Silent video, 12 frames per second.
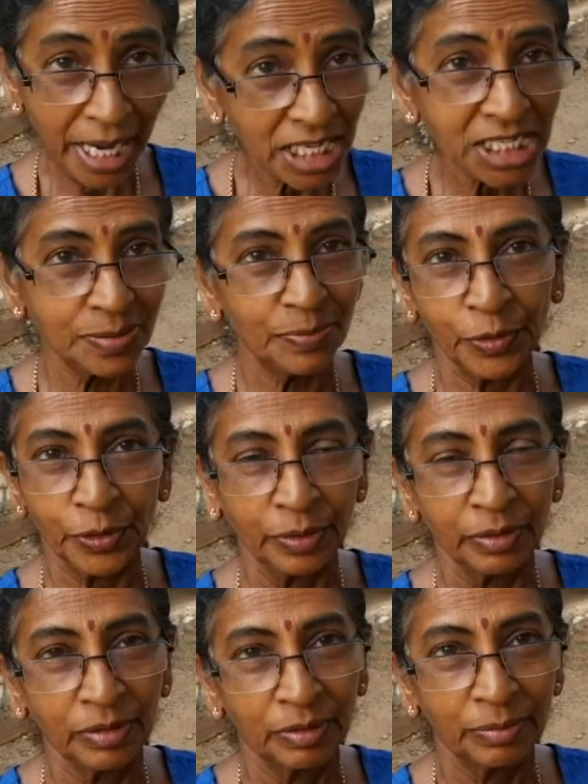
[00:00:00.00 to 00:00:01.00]
பயிற்சி
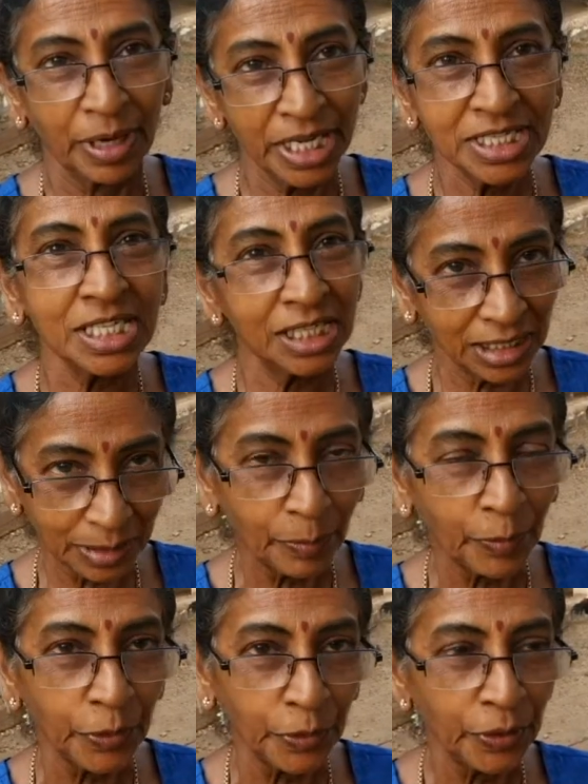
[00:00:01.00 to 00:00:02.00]
போனோம் பயிற்சிகளுக்கு
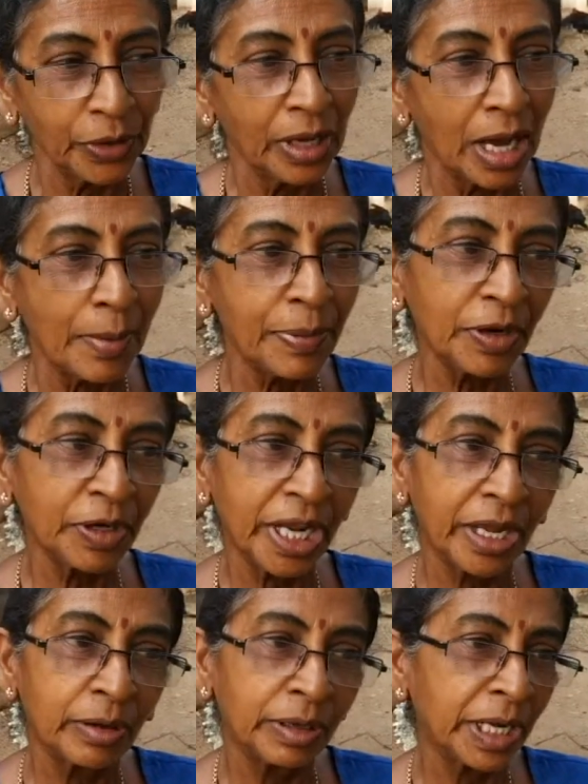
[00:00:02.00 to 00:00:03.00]
போனோம் அப்புறம்
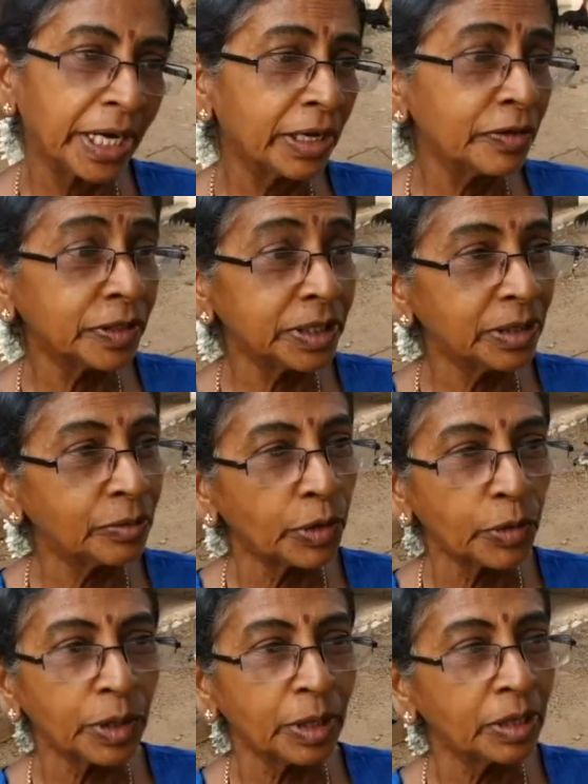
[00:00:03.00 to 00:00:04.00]
இடம் வந்து
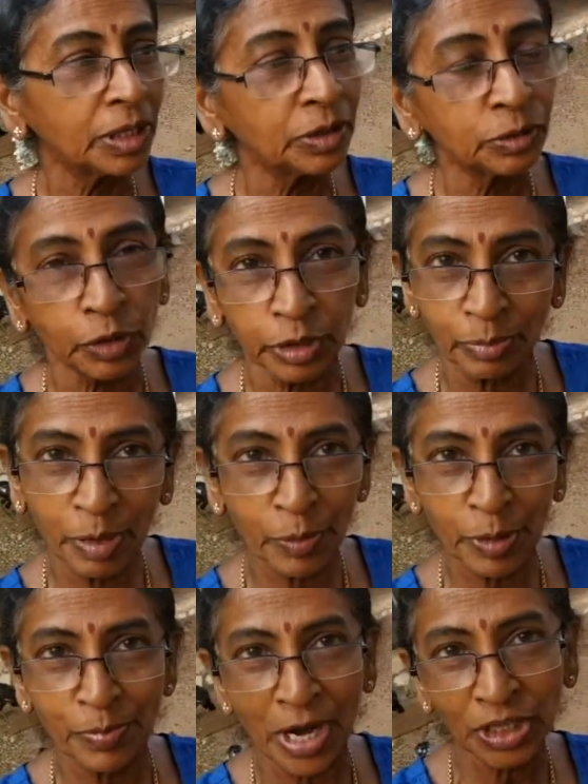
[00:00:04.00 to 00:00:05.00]
ஒரு ஒரு தோட்டமா
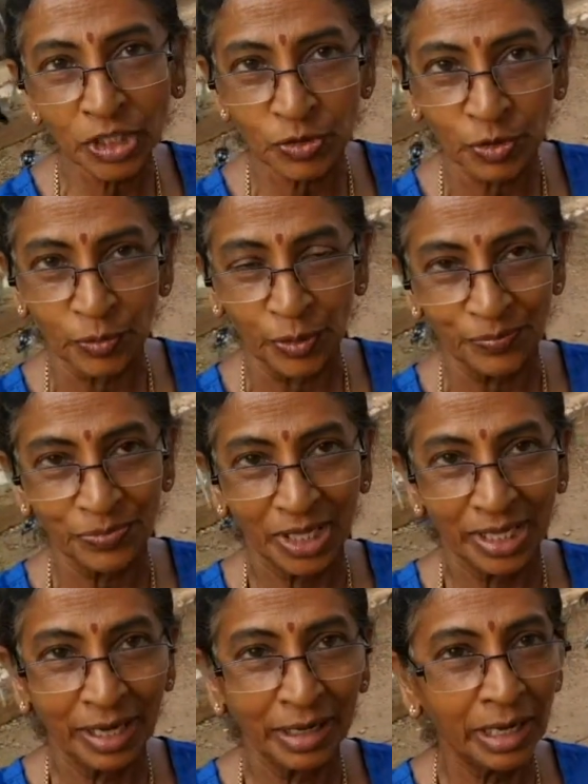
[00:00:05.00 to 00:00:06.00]
போய் பார்த்துட்டு வருவோம்
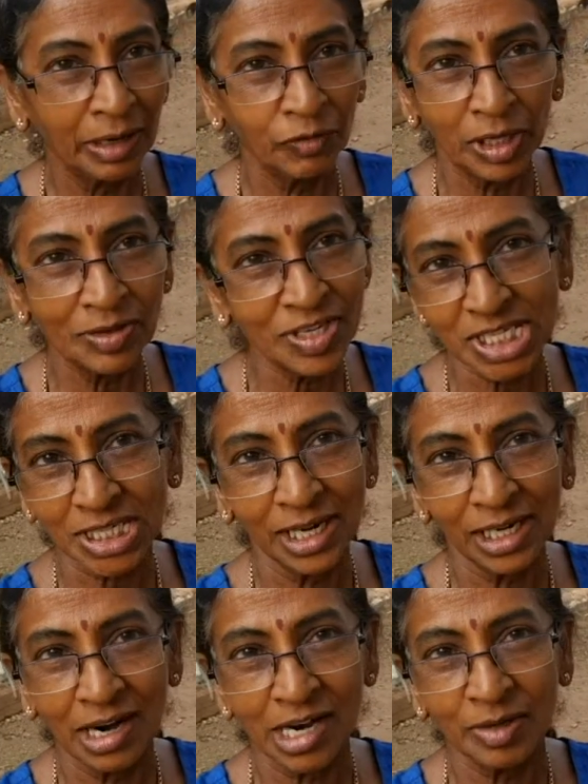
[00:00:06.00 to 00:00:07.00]
அவங்க எல்லாம்
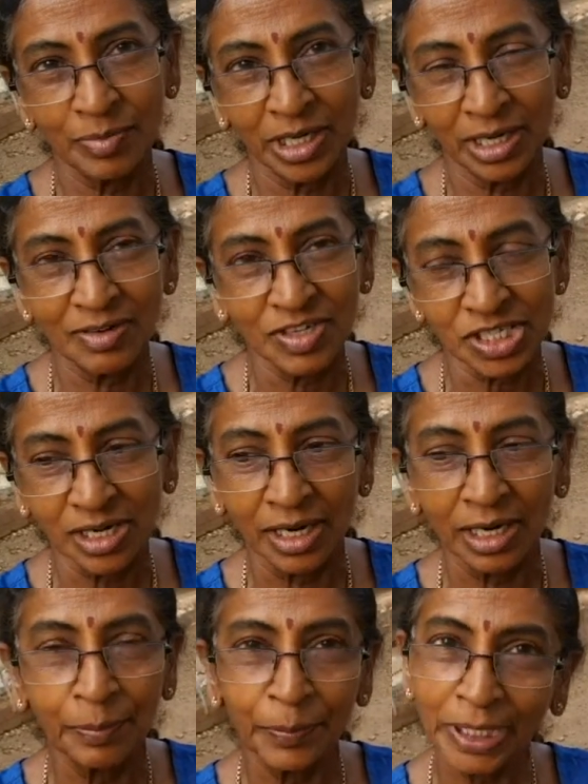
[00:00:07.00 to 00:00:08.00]
வச்சிருக்காங்களா ஆடு எல்லாம்
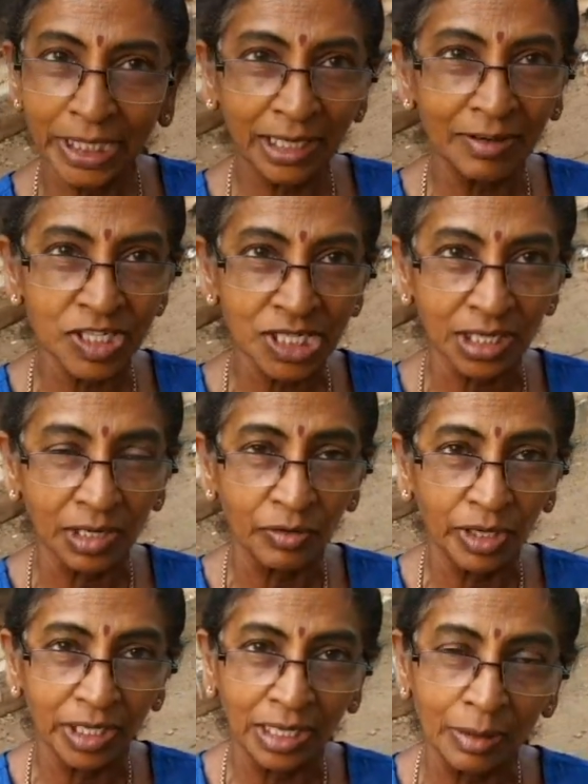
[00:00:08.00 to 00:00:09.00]
வச்சிருக்காங்களா பட்டியில
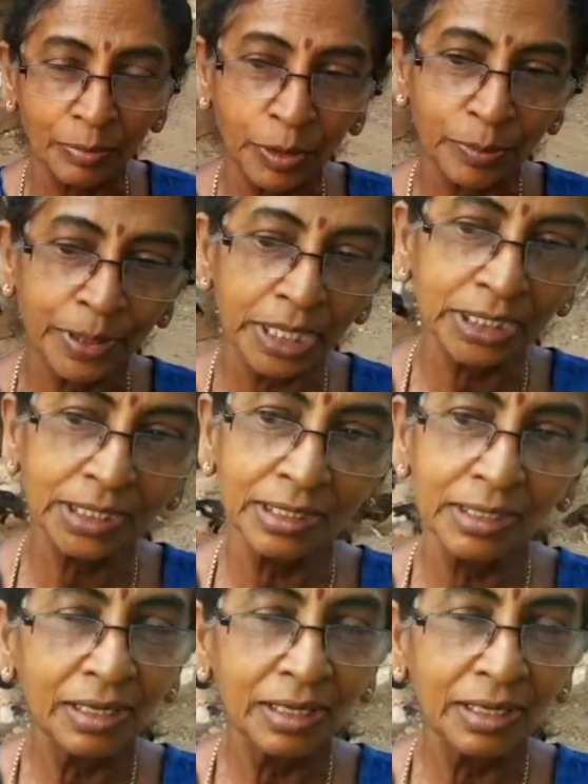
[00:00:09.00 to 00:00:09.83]
வச்சிருக்கிறவங்க அதெல்லாம் போய் பார்த்து